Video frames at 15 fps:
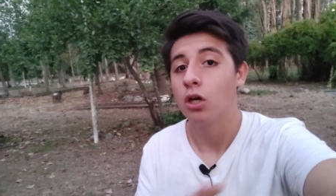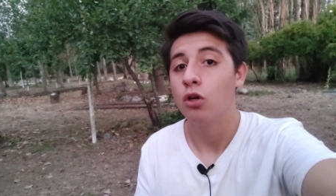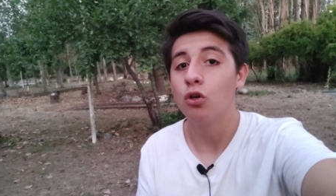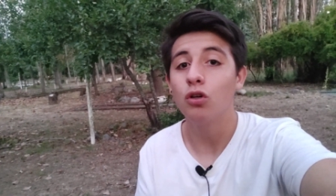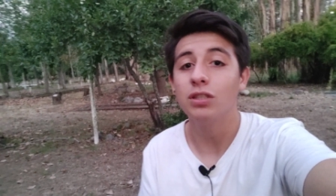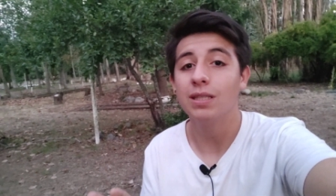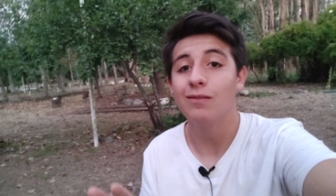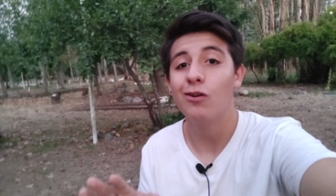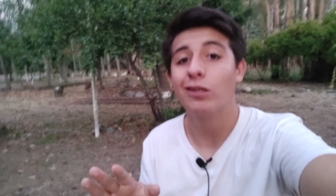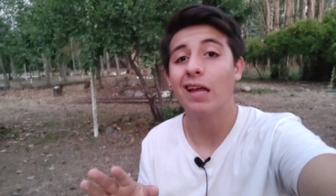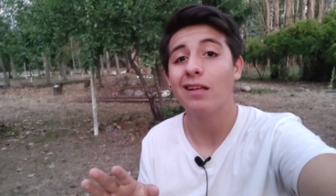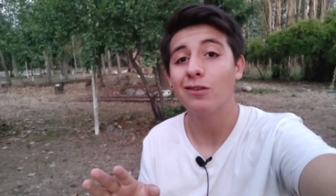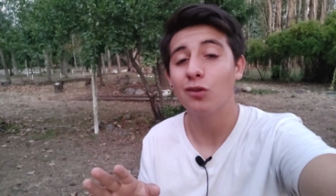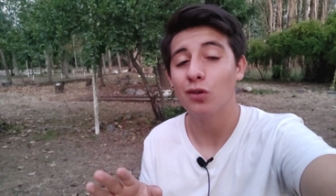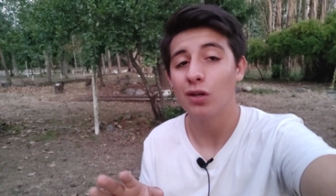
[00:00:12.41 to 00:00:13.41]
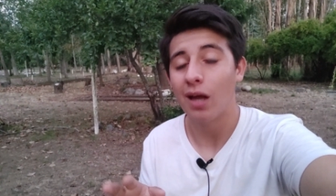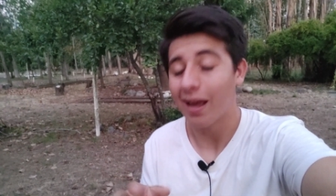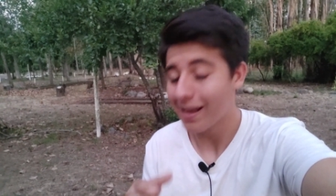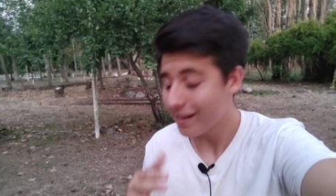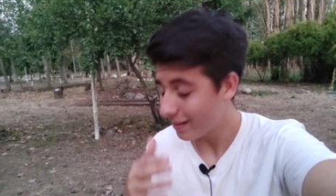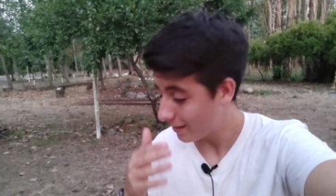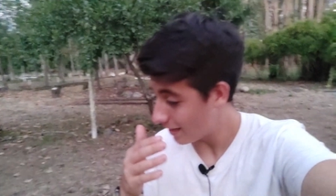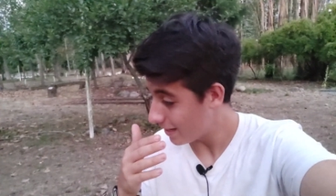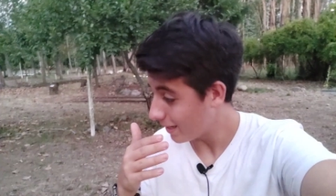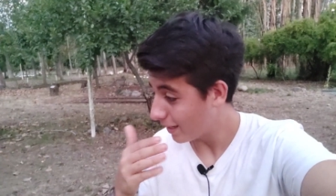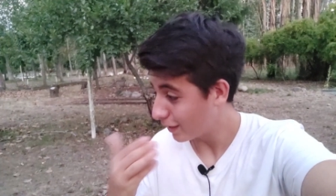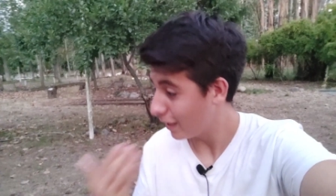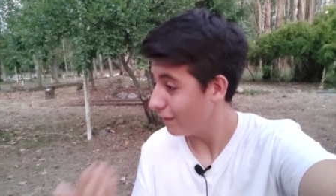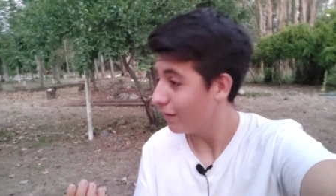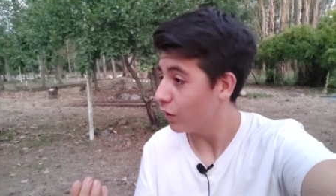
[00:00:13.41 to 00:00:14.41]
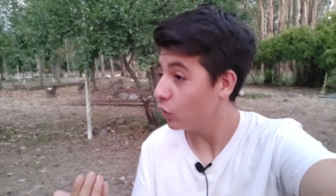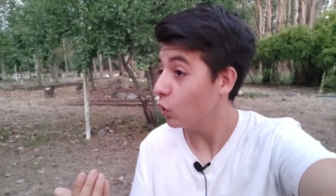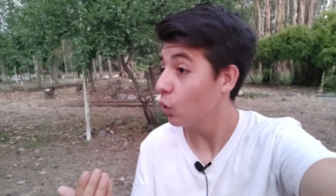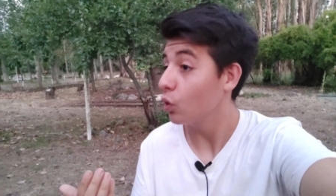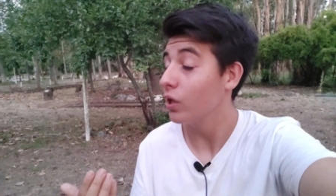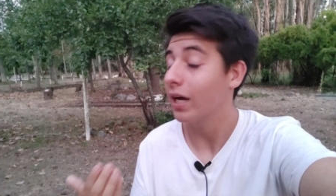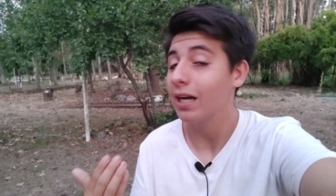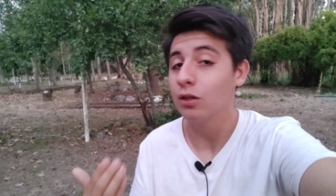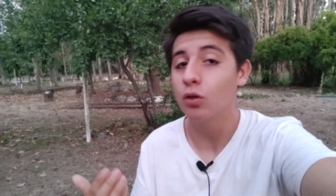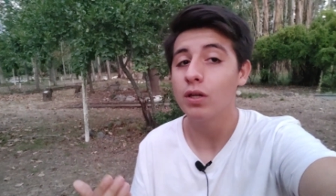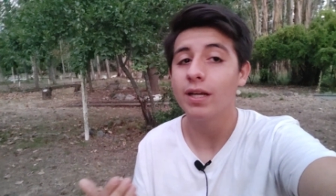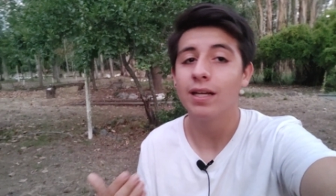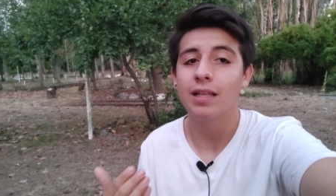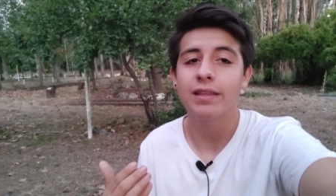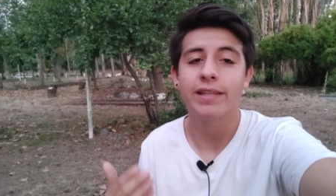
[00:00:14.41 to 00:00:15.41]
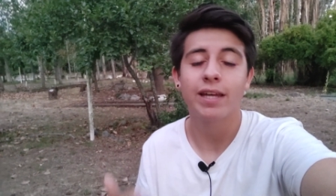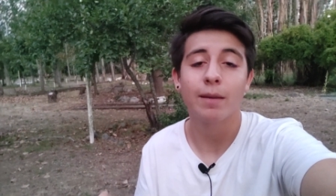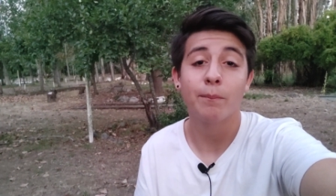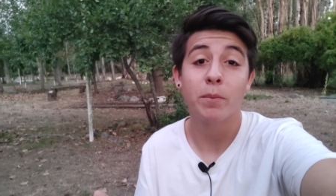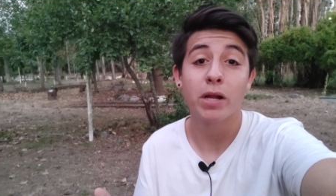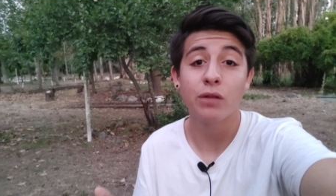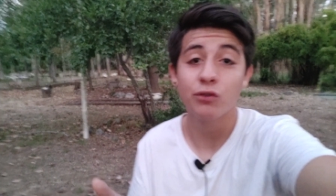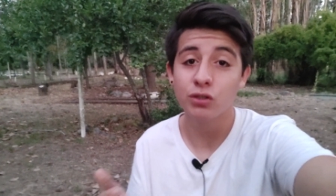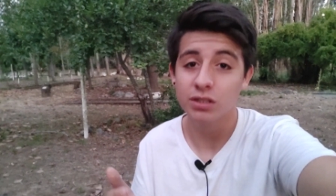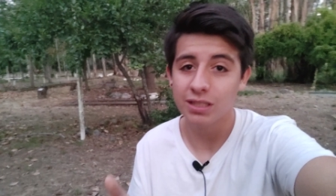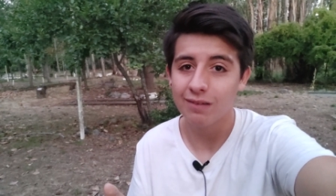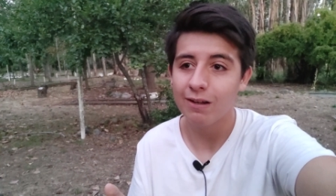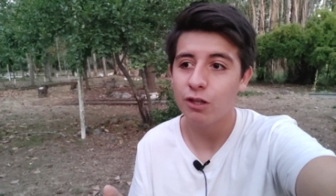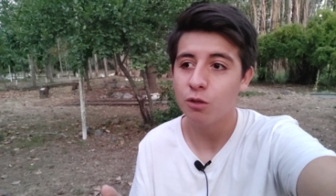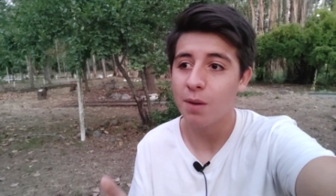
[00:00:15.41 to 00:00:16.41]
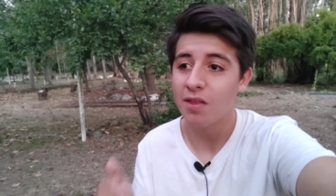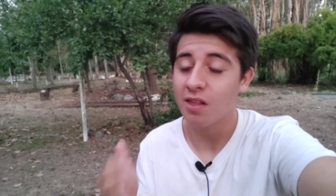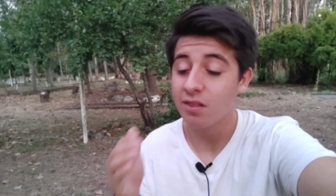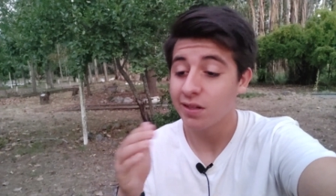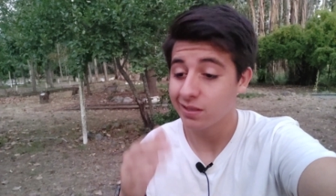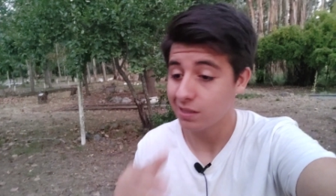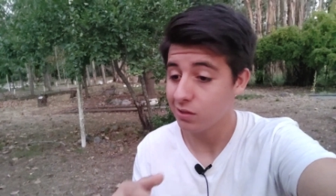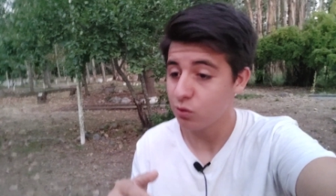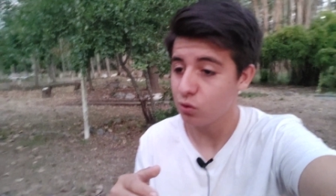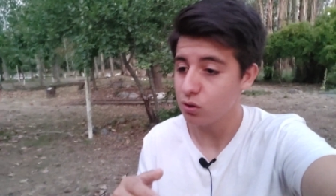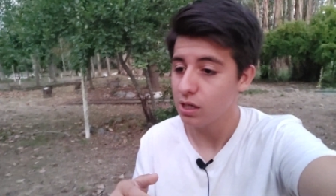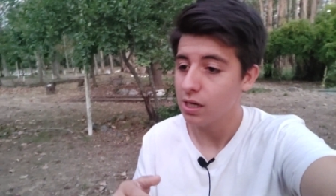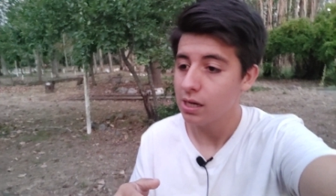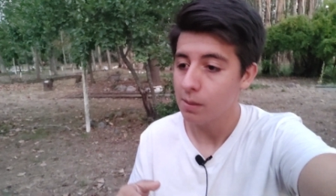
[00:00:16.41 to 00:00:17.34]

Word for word: No se habló tanto eh, del increíble logro de Católica del tricampeonato, se está hablando más del descenso